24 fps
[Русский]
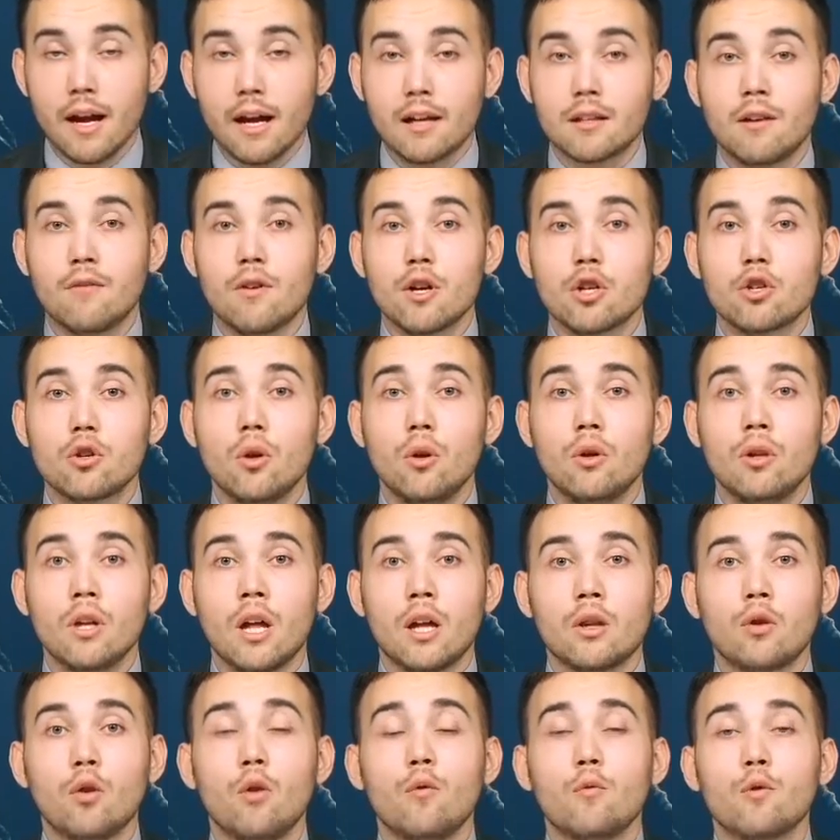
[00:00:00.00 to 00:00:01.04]
когда вошел
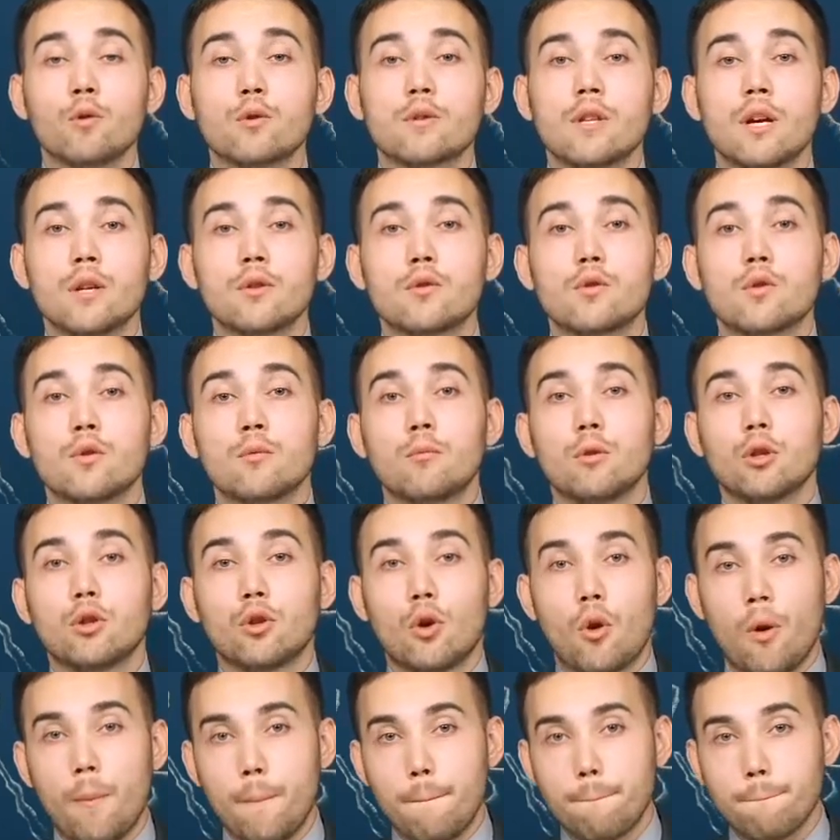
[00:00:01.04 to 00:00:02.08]
на новую станцию
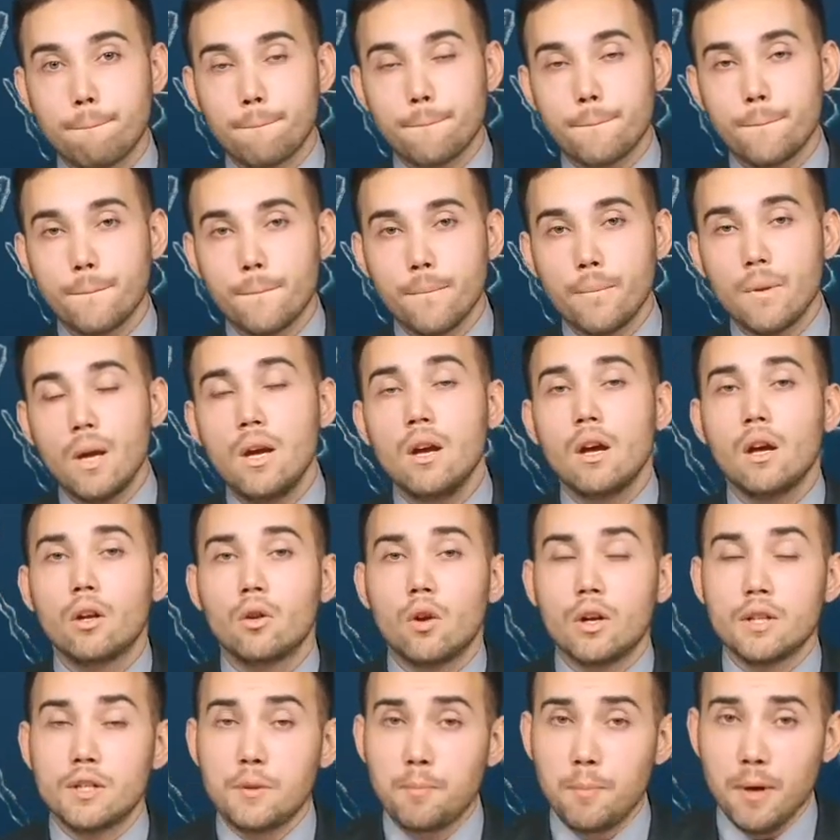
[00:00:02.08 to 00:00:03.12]
метро.
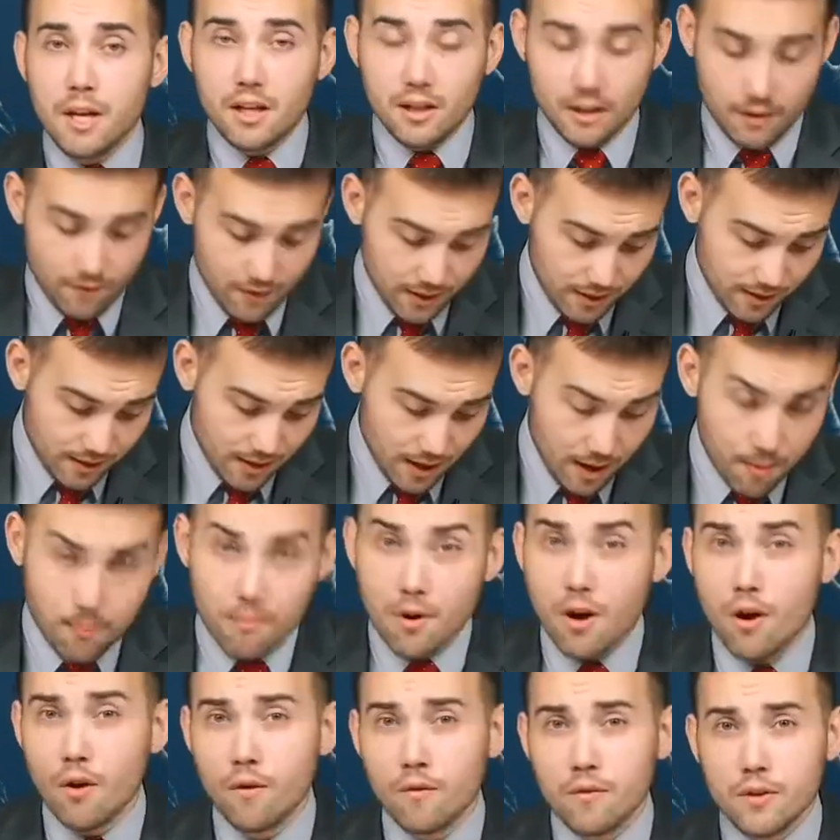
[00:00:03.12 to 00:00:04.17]
Ну а теперь к новостям
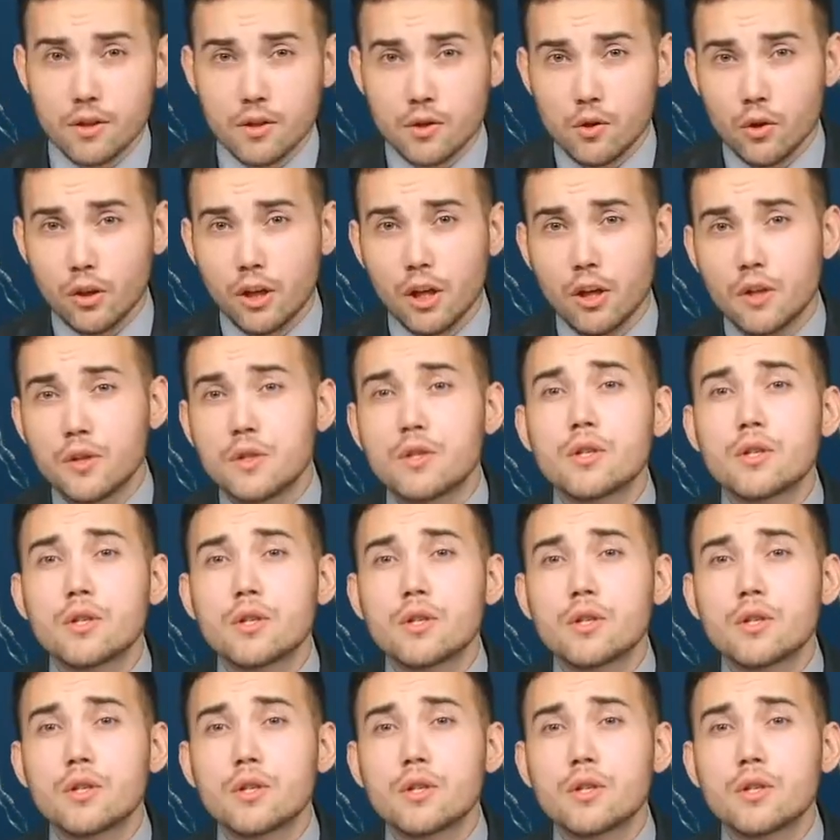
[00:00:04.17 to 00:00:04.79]
высоких